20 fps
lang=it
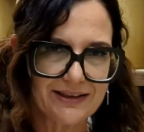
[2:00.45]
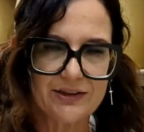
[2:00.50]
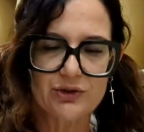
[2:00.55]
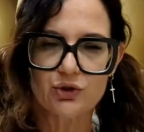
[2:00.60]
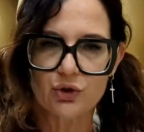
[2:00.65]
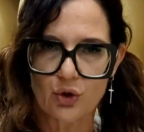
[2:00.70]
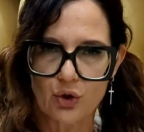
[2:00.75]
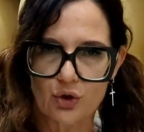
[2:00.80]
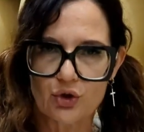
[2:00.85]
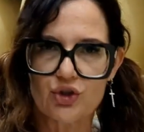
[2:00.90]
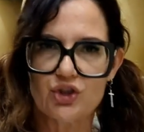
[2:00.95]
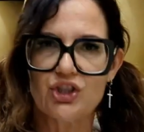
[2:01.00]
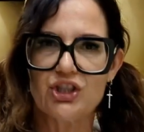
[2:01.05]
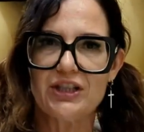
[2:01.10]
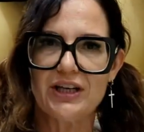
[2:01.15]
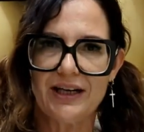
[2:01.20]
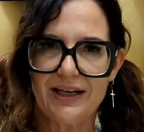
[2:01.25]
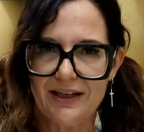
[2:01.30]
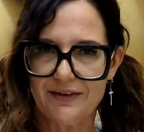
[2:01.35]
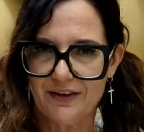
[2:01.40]
di
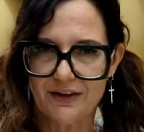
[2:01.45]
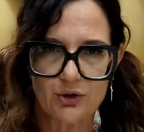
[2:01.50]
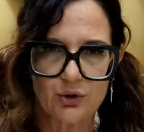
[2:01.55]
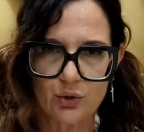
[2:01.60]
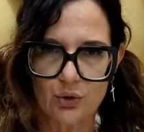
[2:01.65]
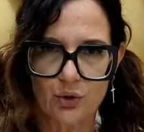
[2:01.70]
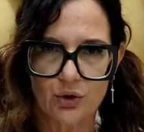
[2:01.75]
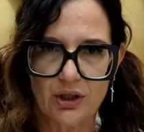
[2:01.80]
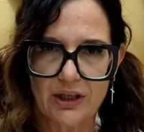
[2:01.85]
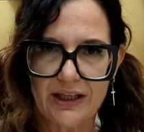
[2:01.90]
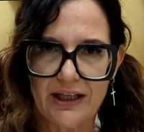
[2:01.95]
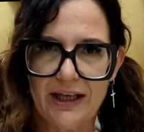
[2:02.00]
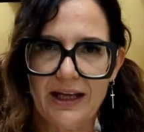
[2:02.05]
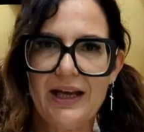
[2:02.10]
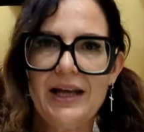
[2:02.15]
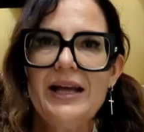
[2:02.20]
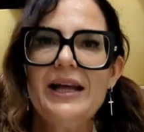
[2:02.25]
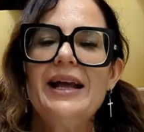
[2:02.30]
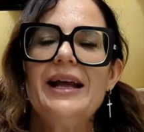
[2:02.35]
soci allevatori.